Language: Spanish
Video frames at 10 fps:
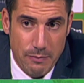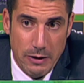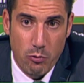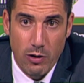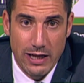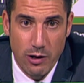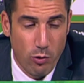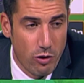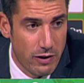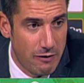pero cualquier
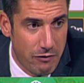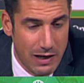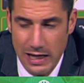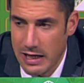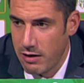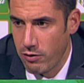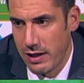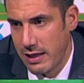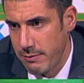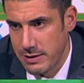jugador del filial o
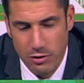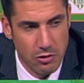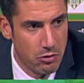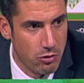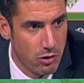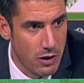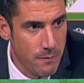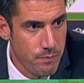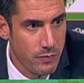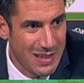del división de honor
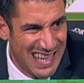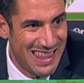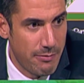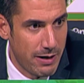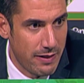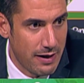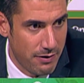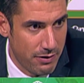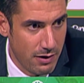que de verdad